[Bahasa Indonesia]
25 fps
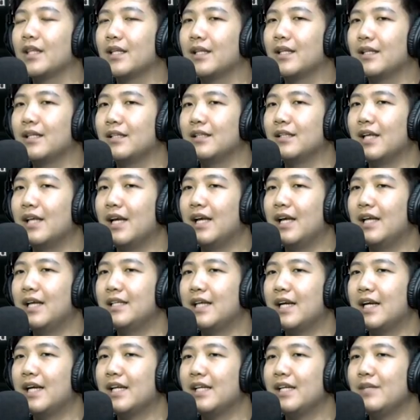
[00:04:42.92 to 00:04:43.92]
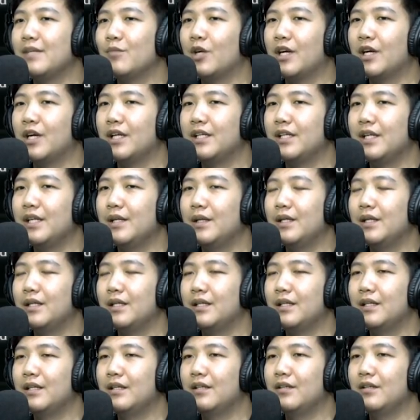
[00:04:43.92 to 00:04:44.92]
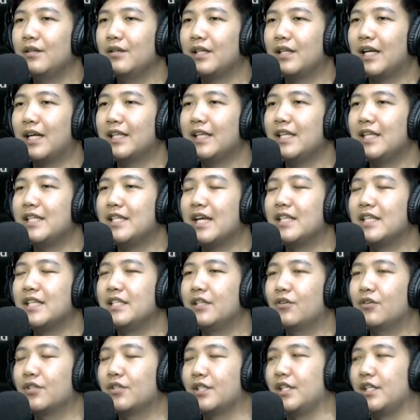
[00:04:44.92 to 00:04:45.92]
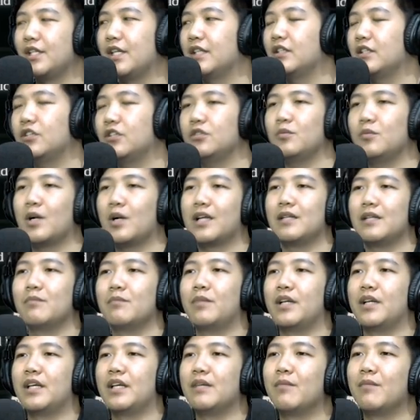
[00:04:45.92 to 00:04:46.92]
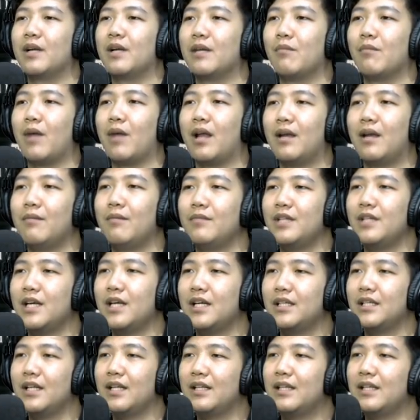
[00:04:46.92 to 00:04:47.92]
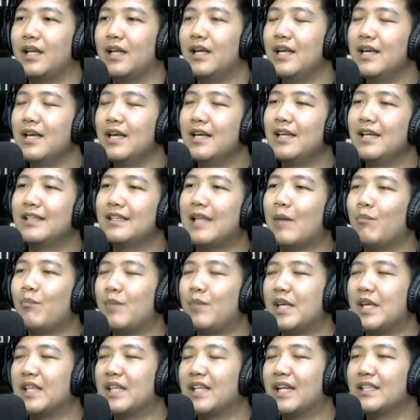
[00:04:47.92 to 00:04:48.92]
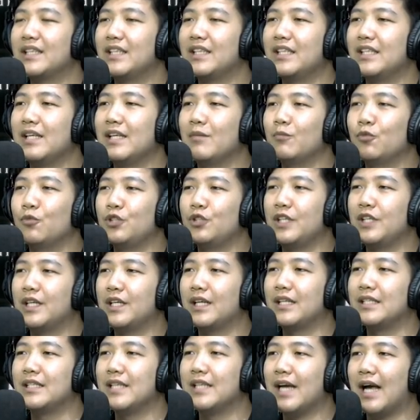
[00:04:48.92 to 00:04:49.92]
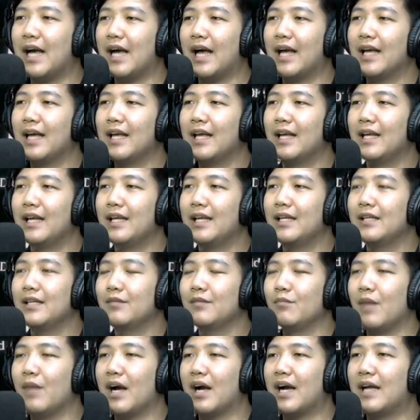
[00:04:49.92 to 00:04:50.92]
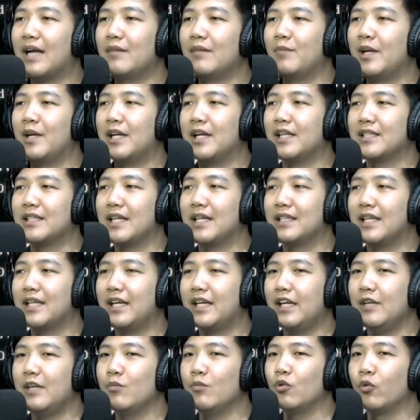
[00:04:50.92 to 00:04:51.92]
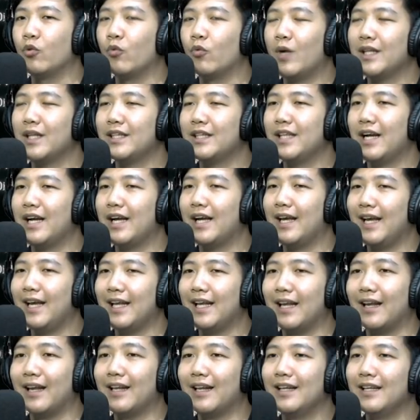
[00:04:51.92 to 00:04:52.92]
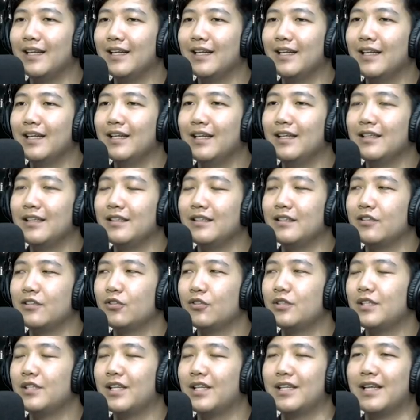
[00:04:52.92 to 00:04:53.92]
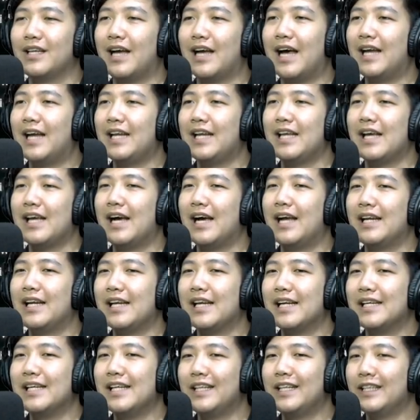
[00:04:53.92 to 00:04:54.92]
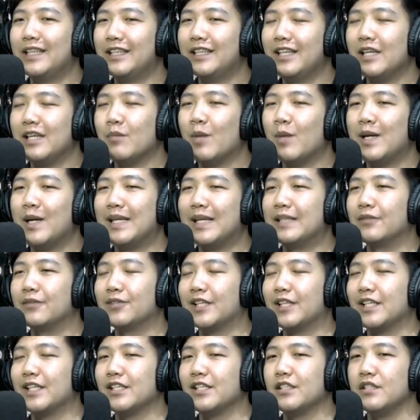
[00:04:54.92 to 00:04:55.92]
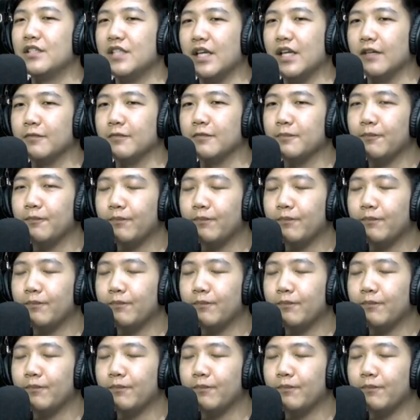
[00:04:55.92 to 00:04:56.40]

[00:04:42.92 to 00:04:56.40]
Dan hari ini bahkan dia katanya janji kalau seandainya kita itu bakalan pergi malam-malam dan kita tapi ternyata dia mesti kerja bahkan pada saat hari libur. What the hell? Terus hari-hari ngedate kita gimana gitu tanya si Jane